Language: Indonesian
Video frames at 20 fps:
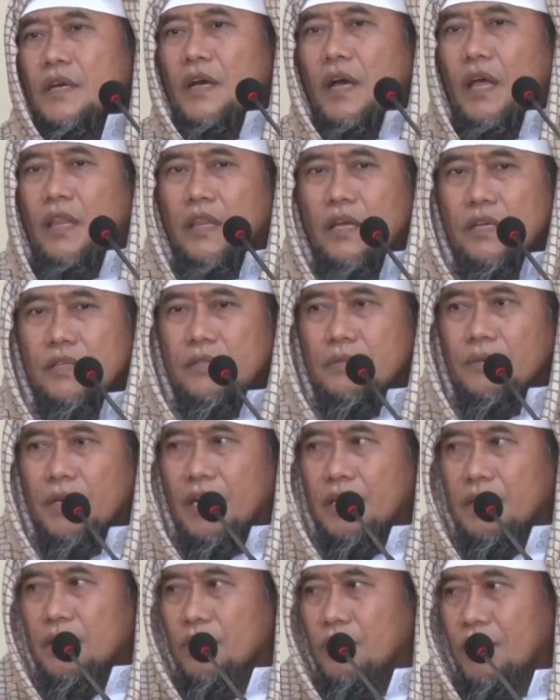Allah
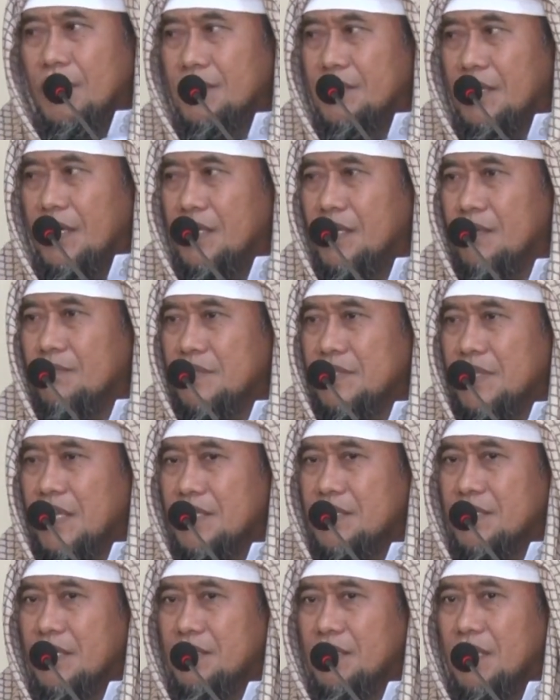Subhanahu wa taala
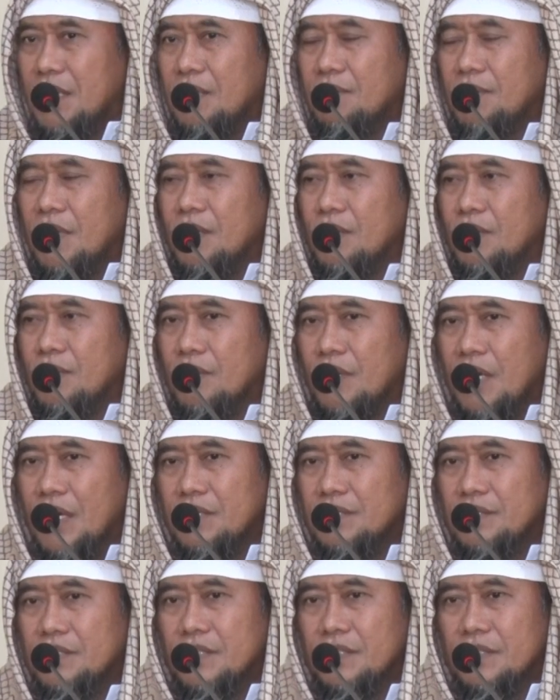menjelaskan dalam
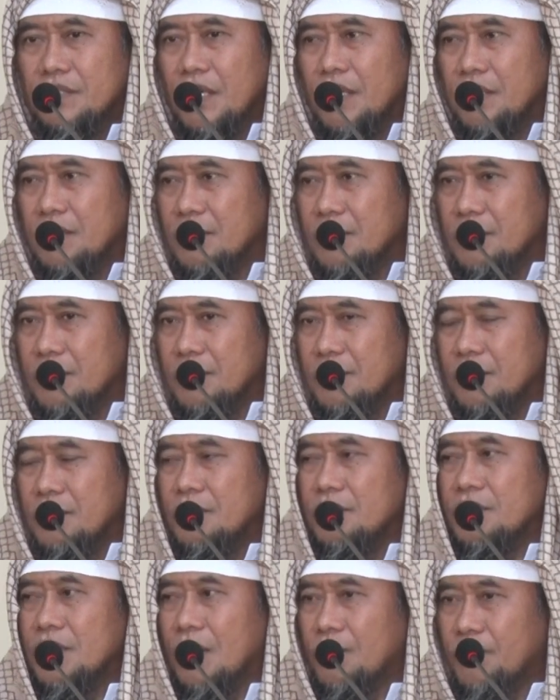Al-Qur'an tentang
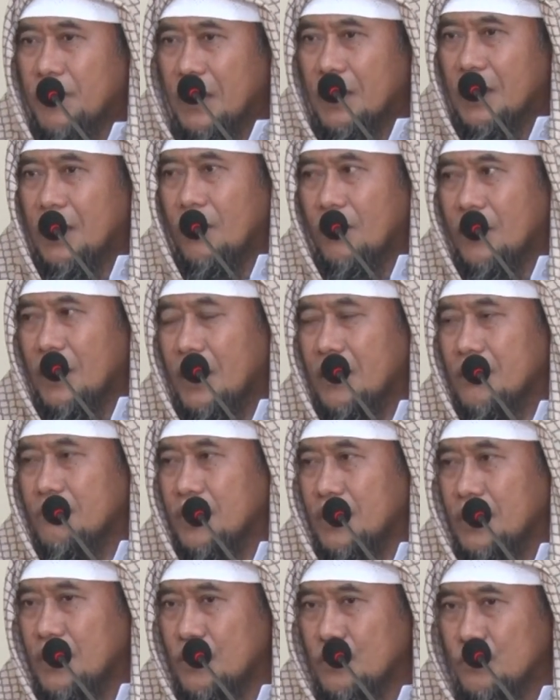siapakah orang yang
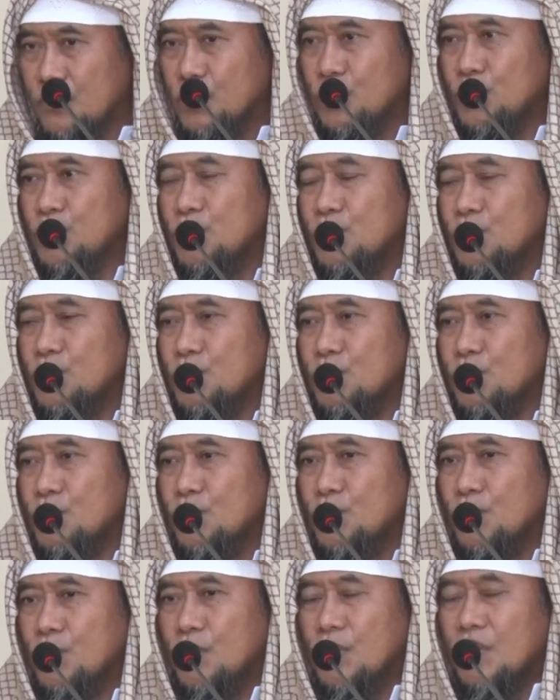berilmu.
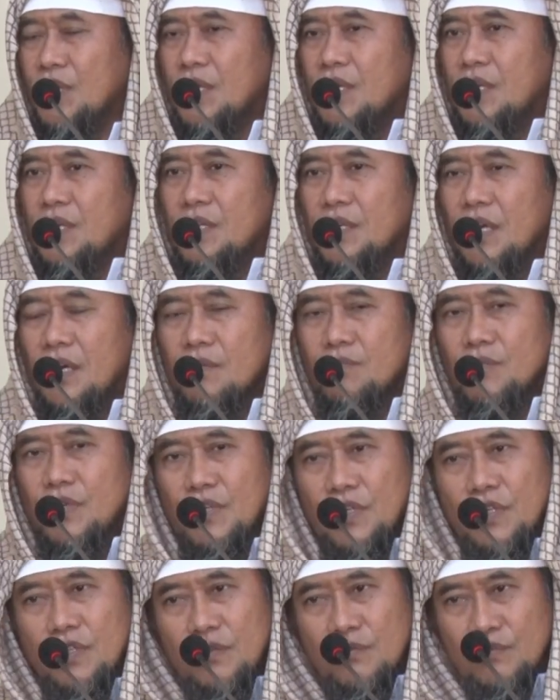Yang
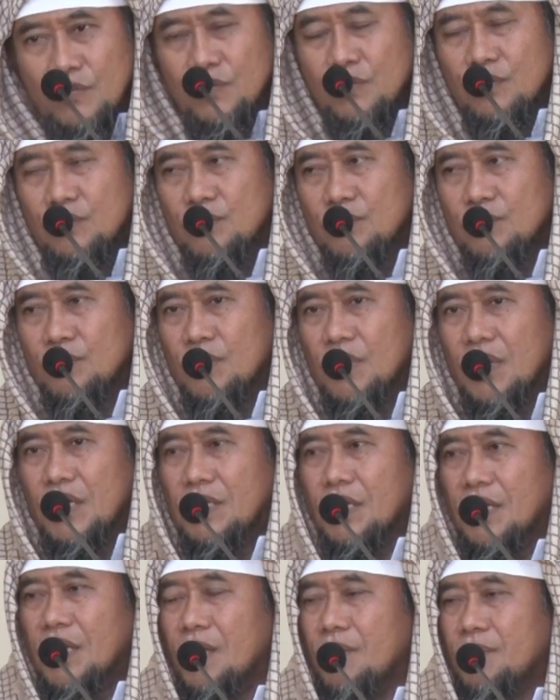berilmu
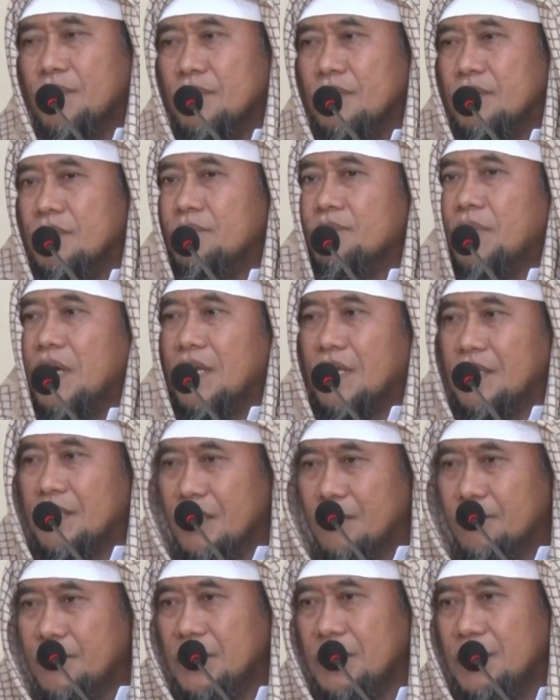adalah para
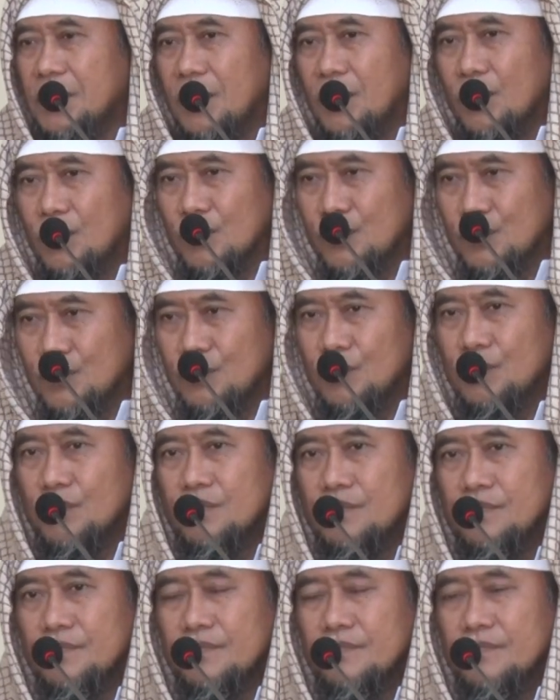nabi dan rasul.
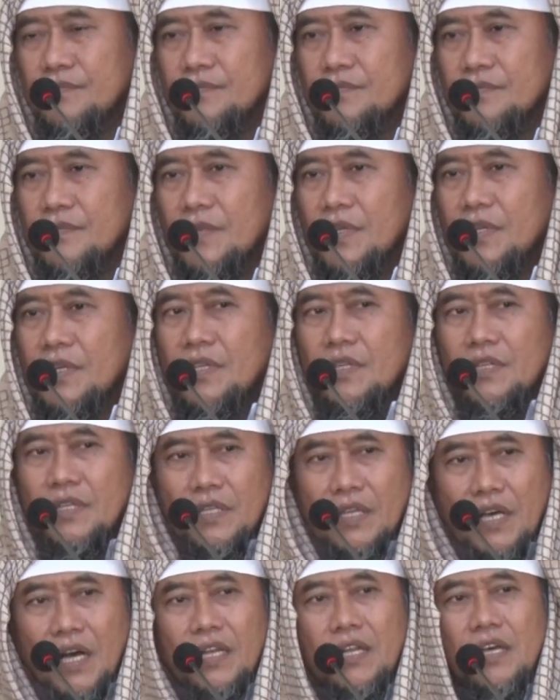
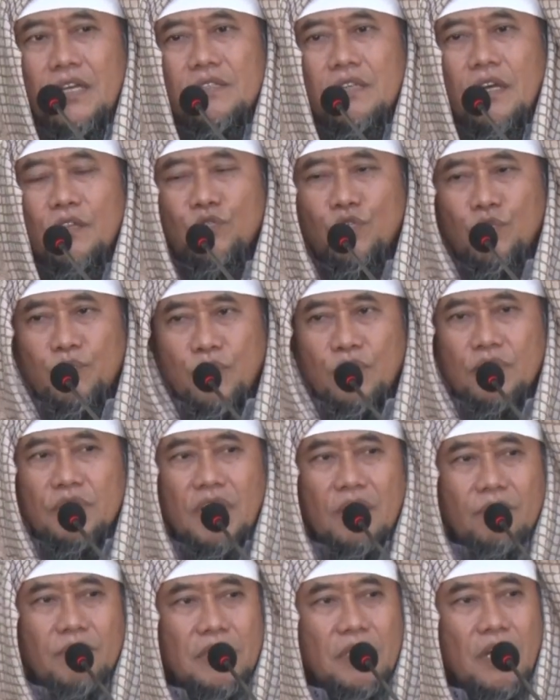Tidak ada
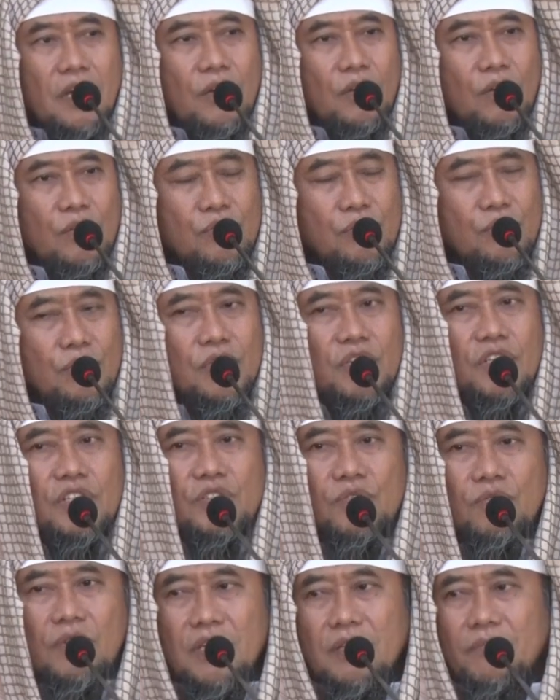satupun nabi dan rasul
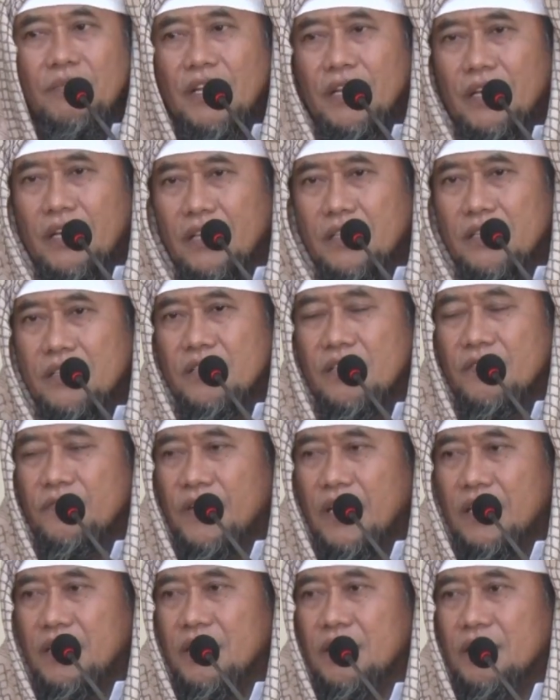kecuali mereka
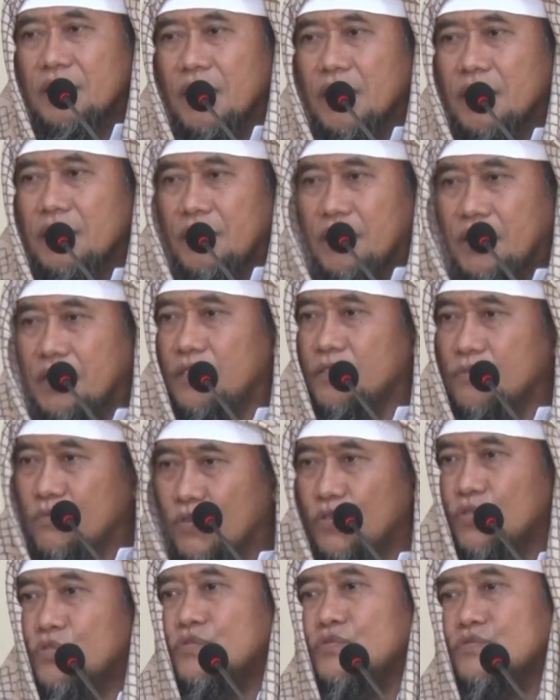disifati dengan
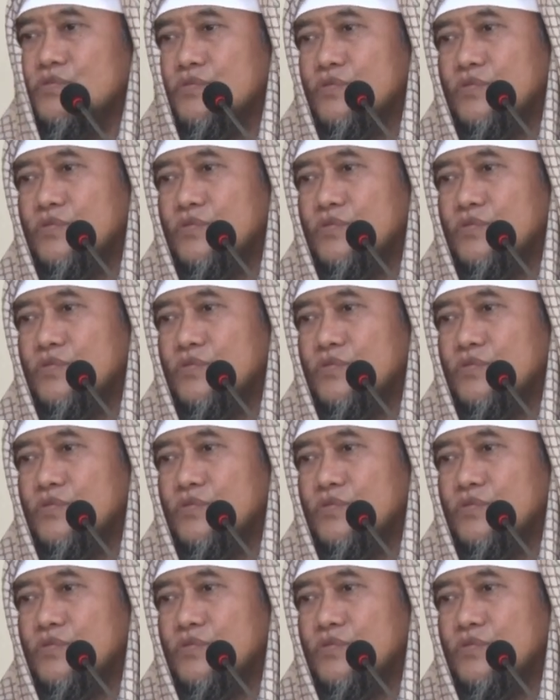ilmu.